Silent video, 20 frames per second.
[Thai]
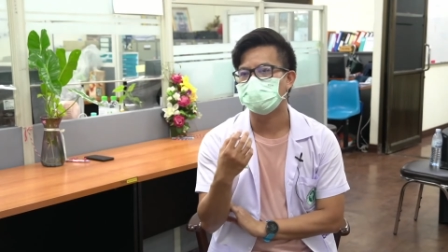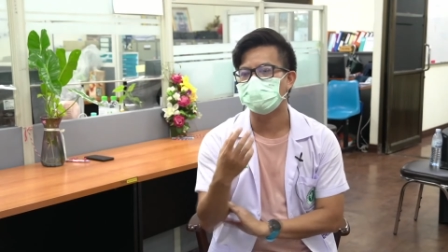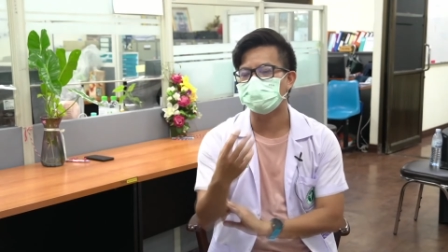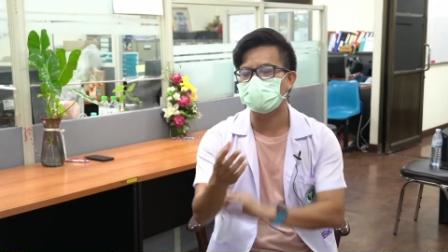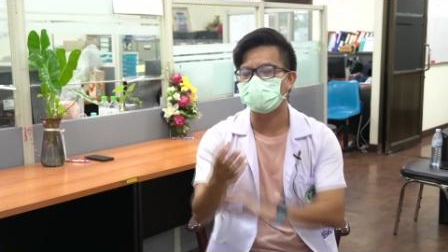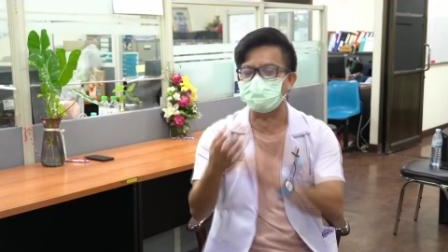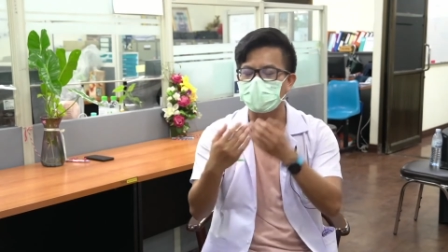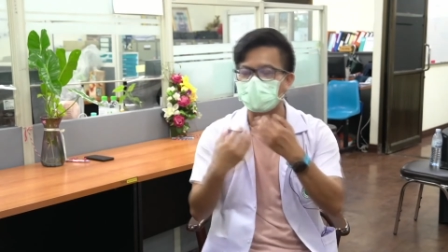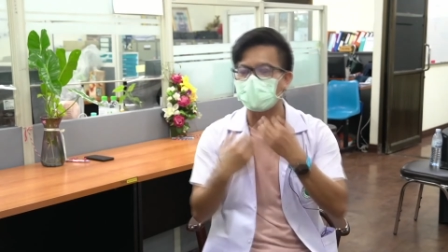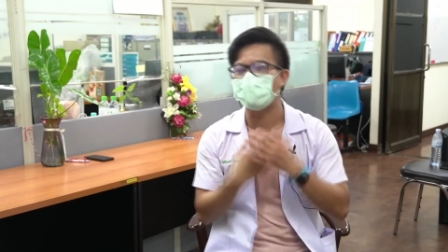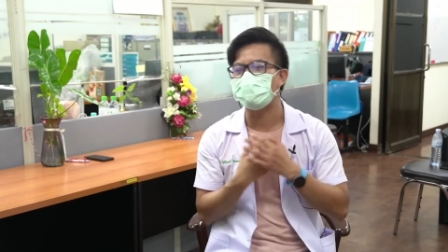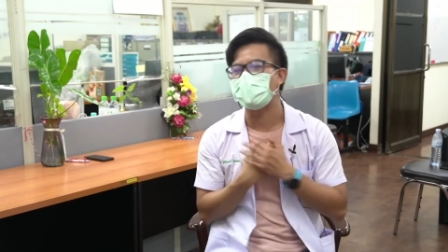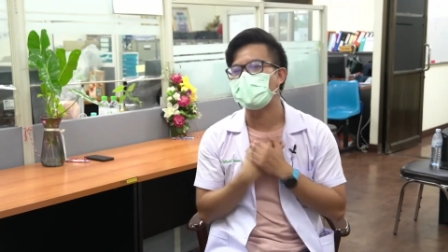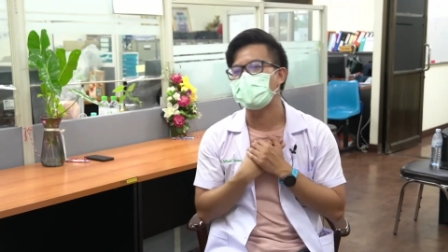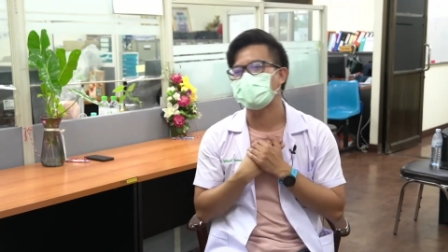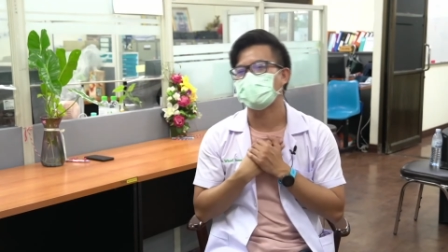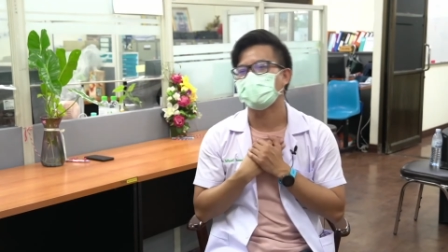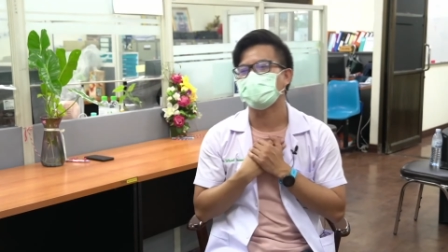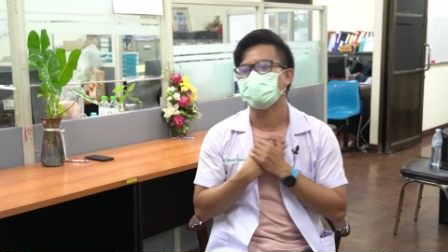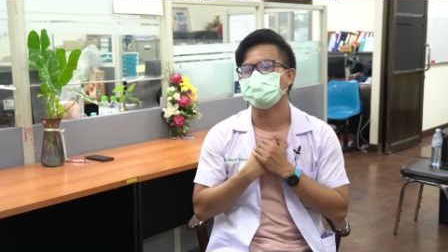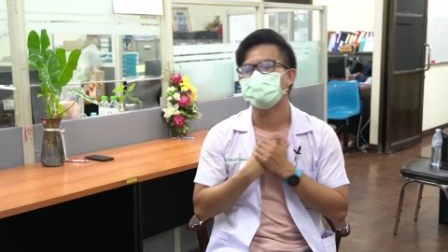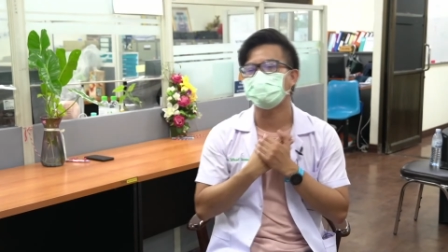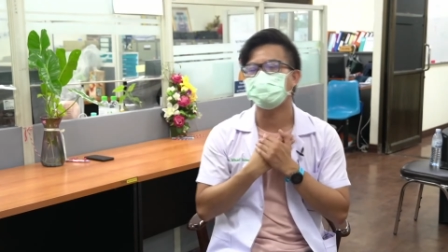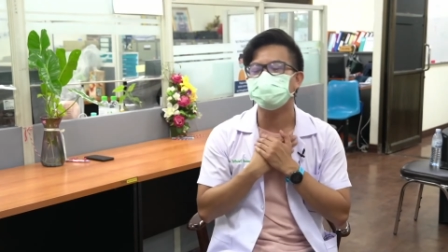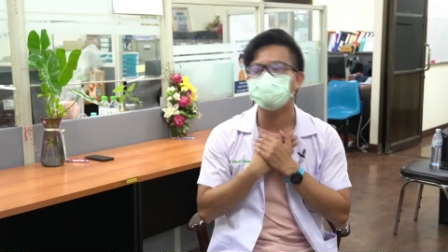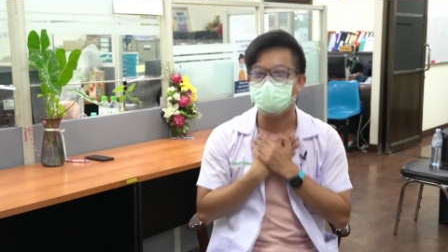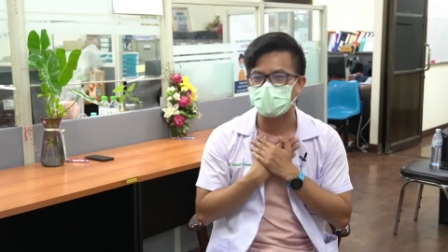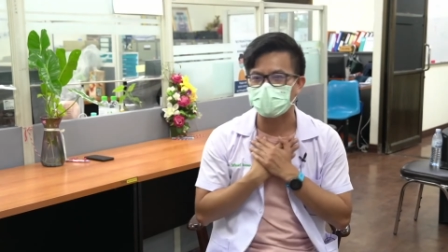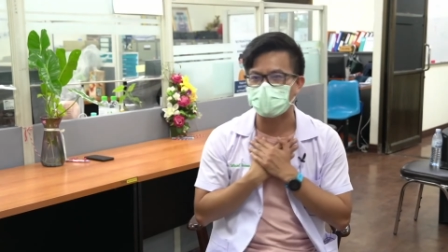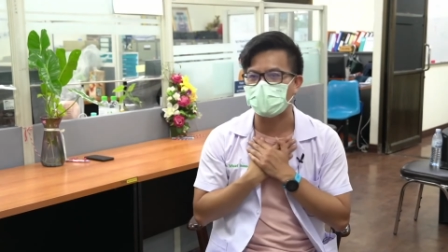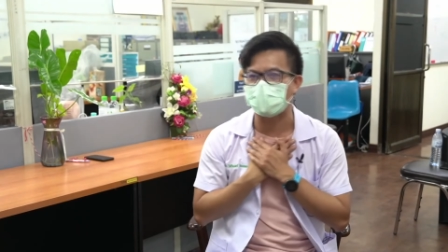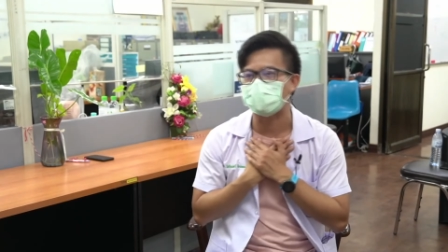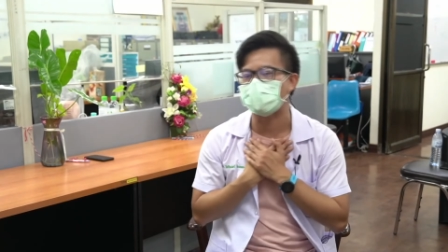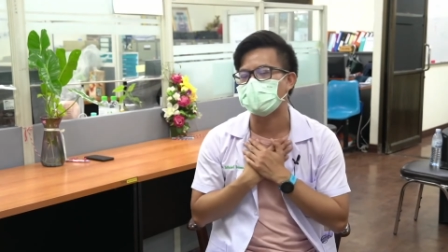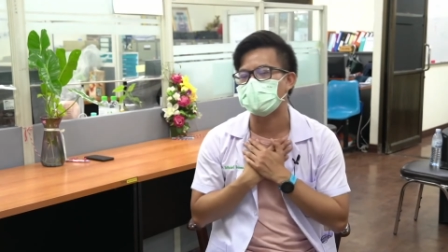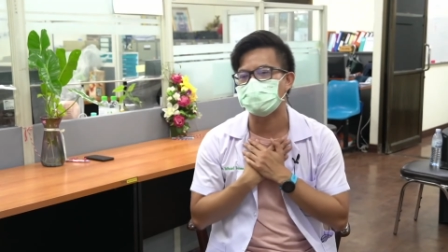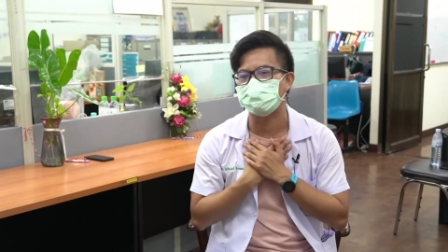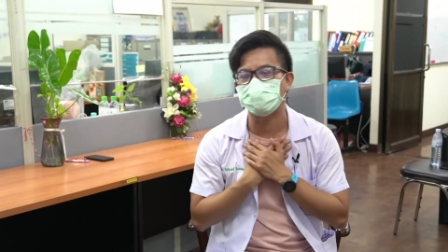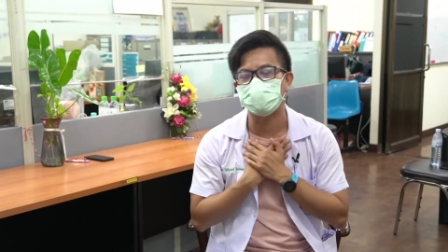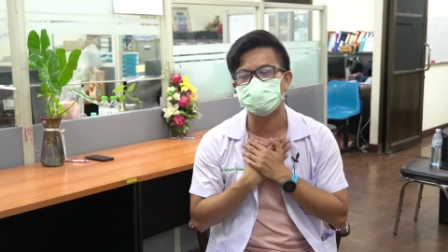ถ้าเป็นเราบ้างเนี่ยเราจะรู้สึกยังไง
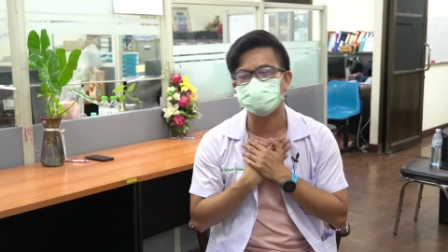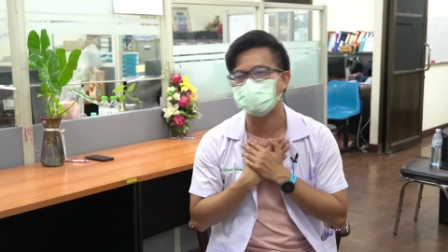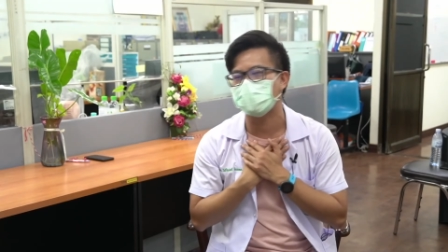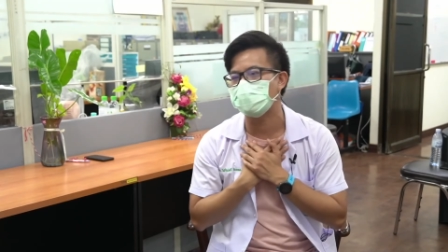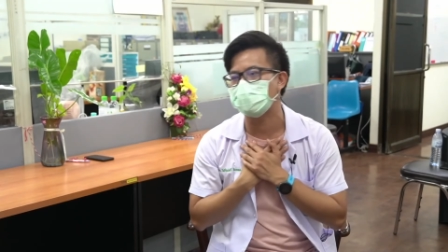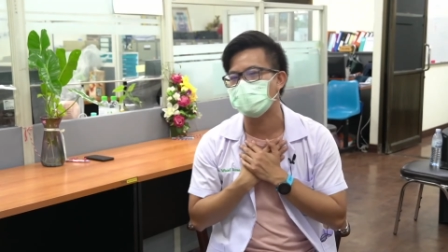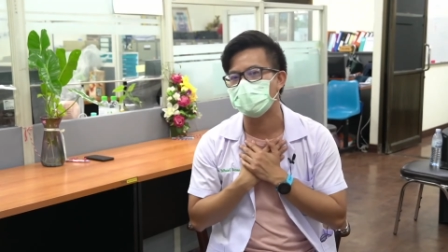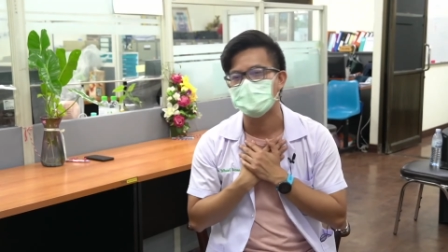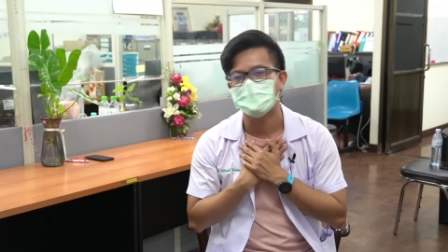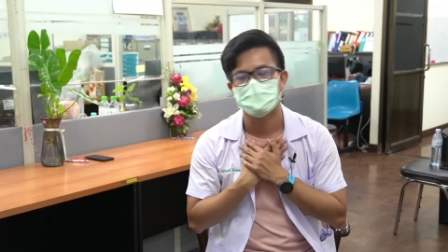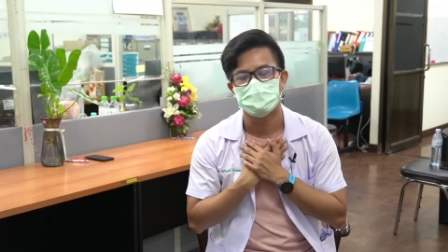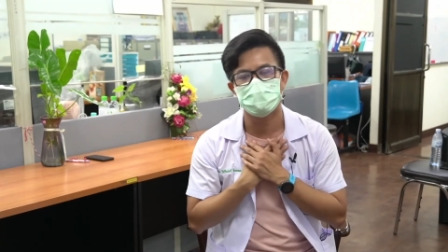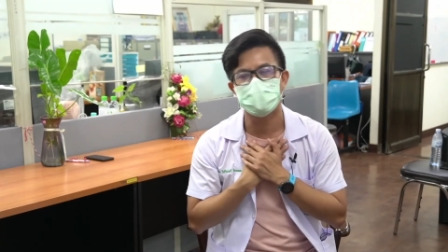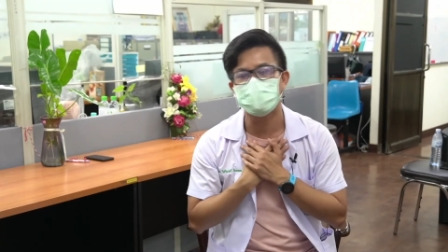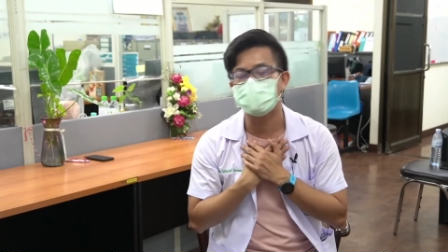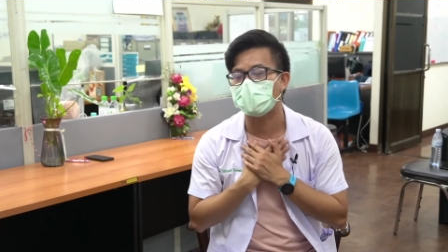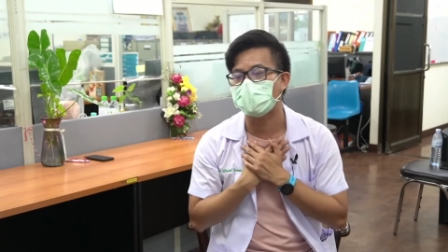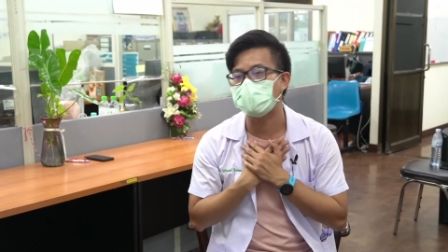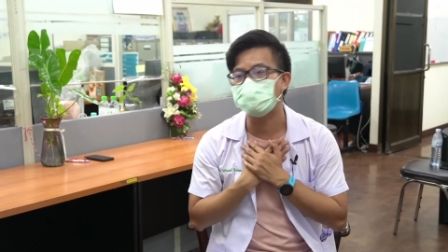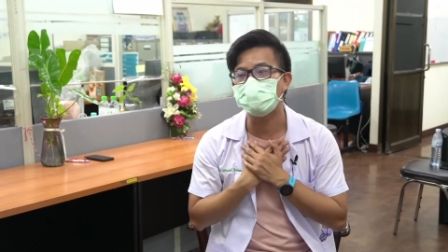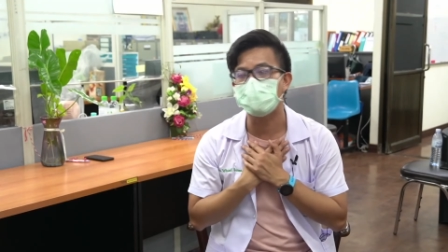นะครับเพราะฉะนั้นเนี่ยไม่อยากให้